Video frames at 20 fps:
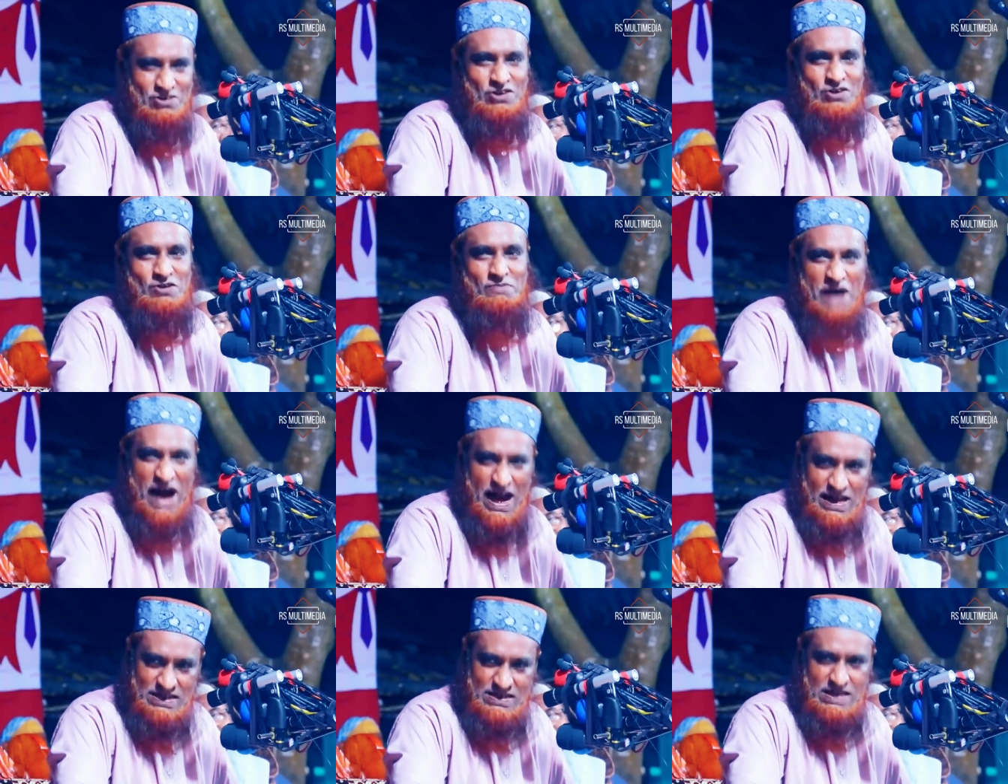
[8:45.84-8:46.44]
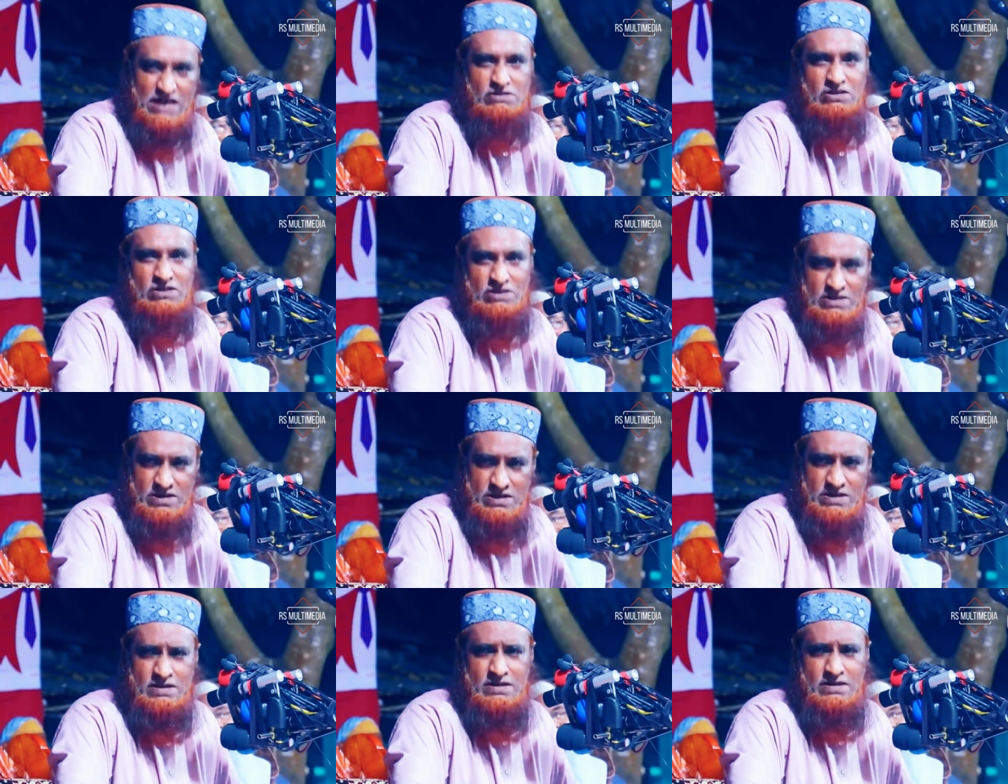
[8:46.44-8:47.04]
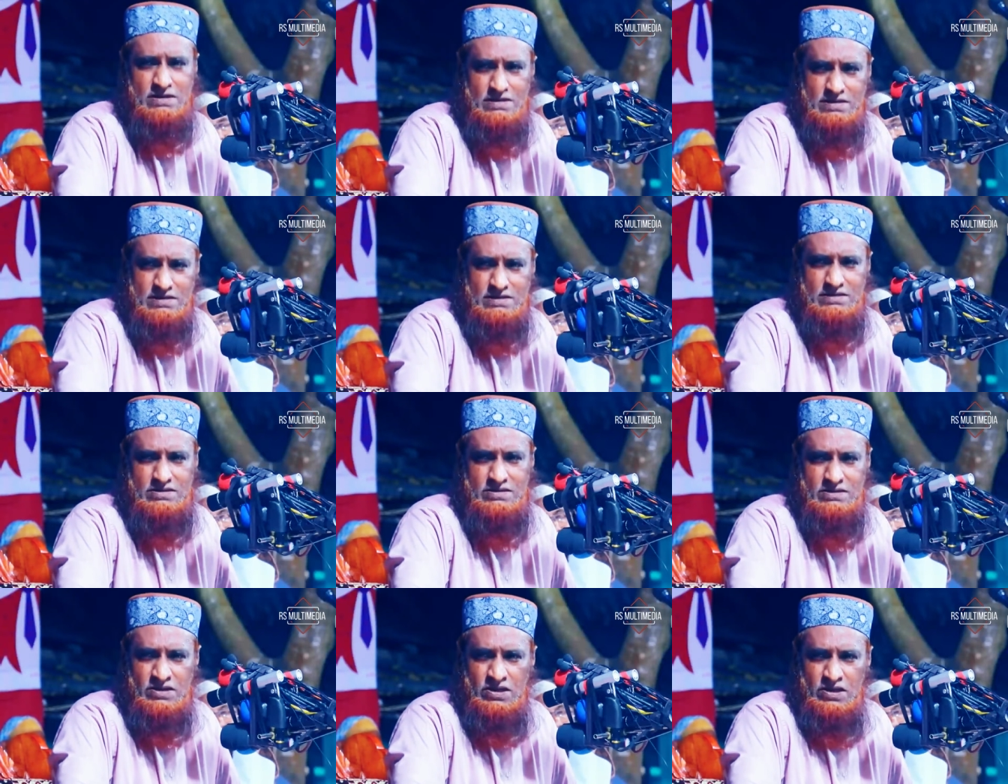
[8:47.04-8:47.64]
করো ভাক্কা করো
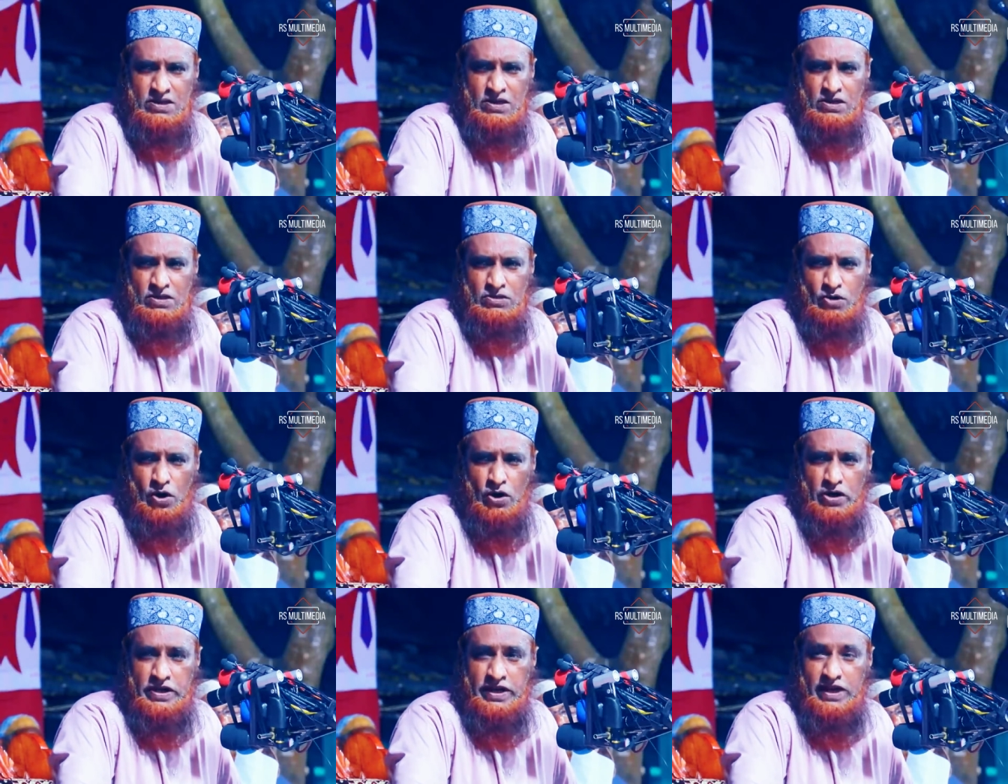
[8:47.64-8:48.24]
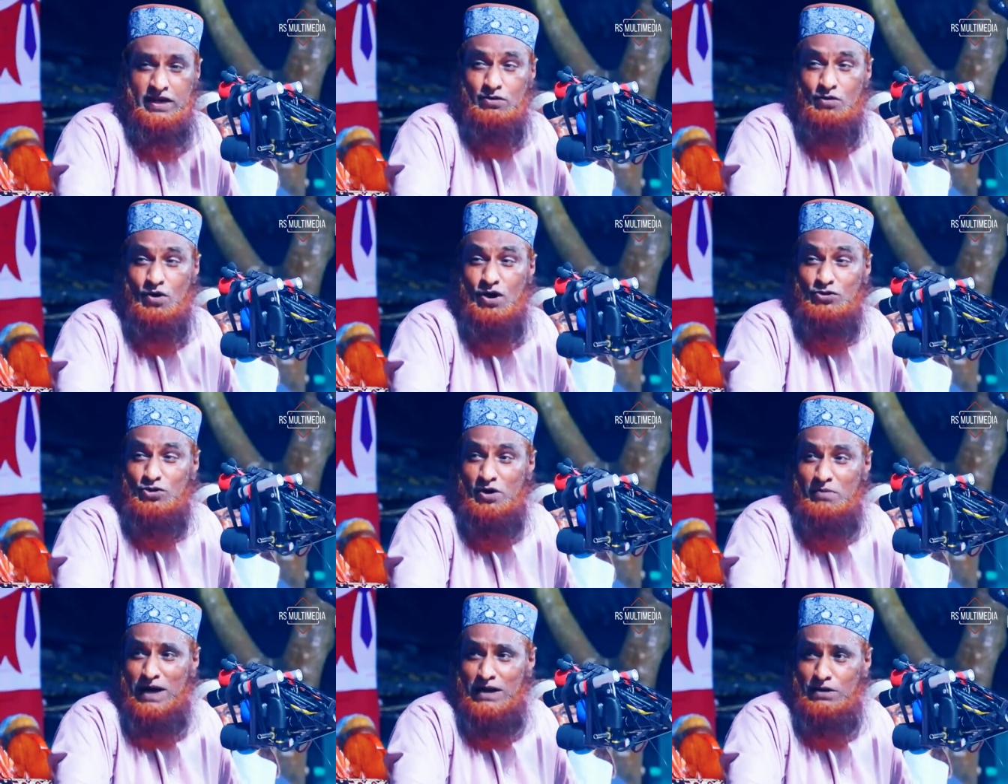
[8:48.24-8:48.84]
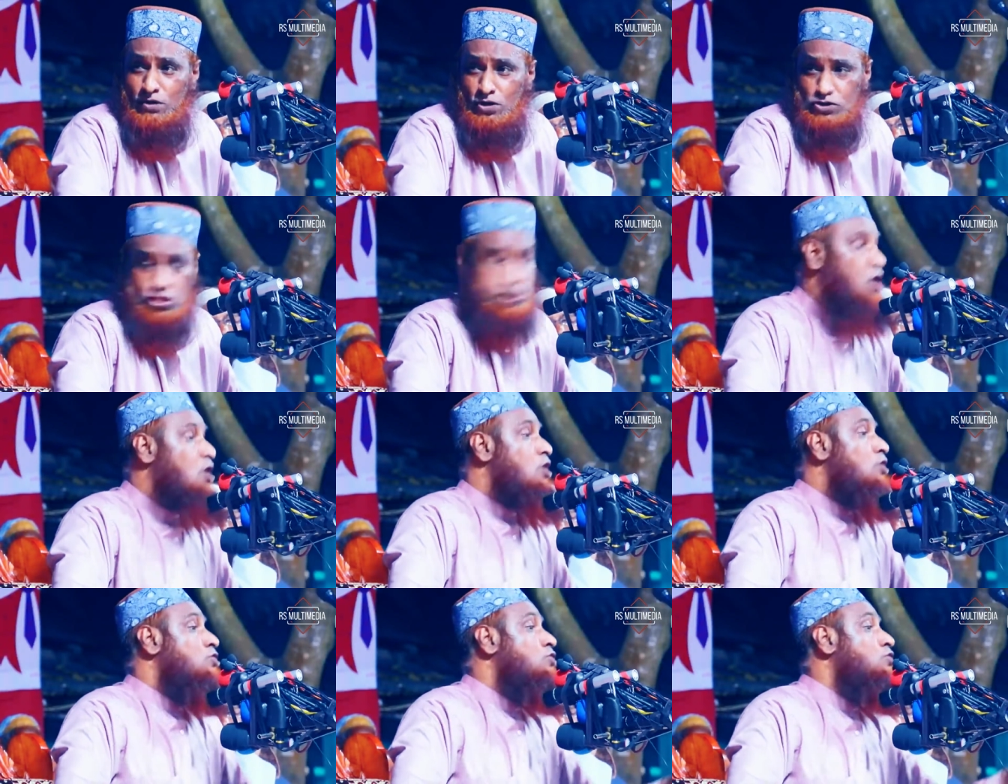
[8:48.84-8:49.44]
দৈনিক কত মানুষ
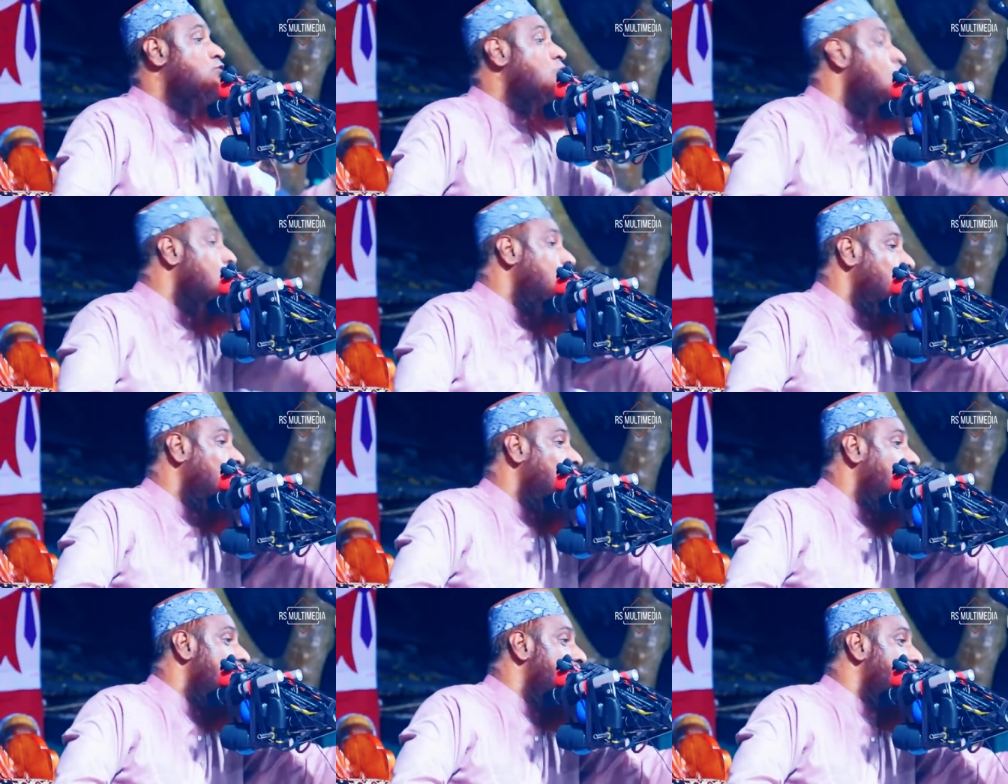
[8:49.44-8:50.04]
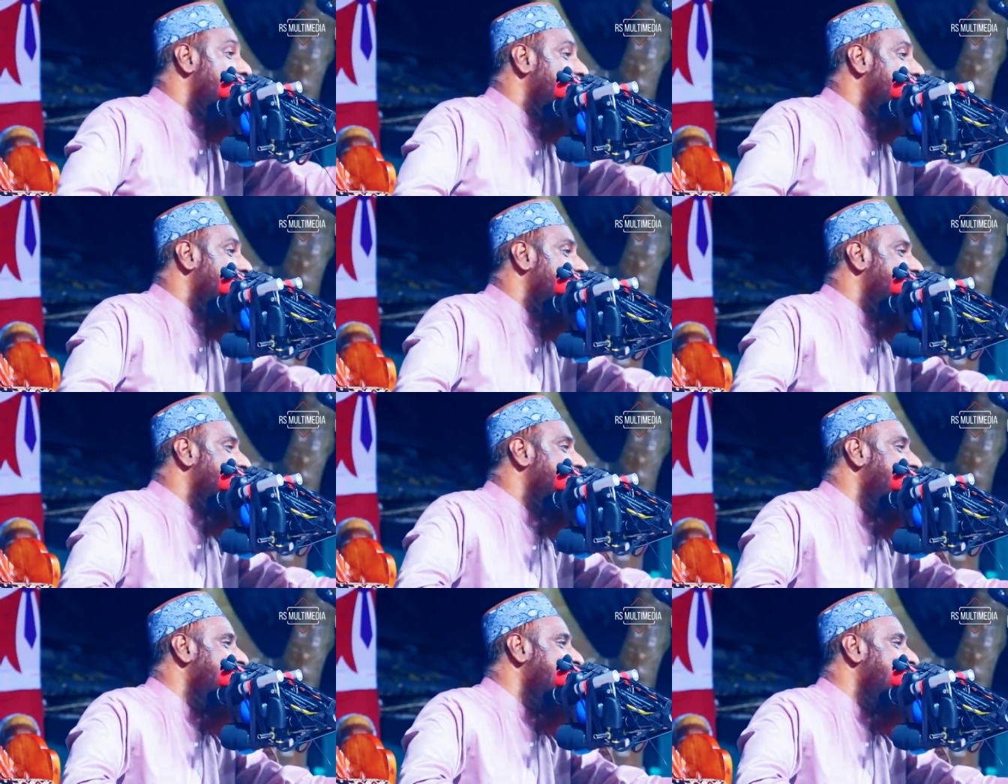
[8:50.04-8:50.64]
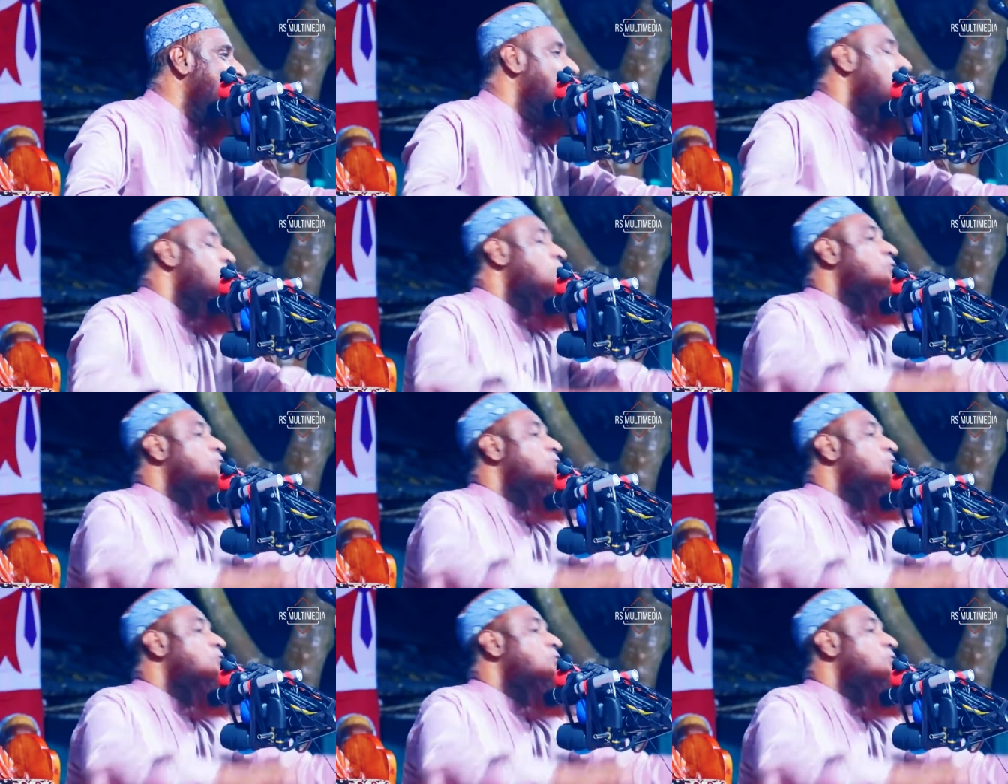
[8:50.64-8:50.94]
সুখ করে মরতেছে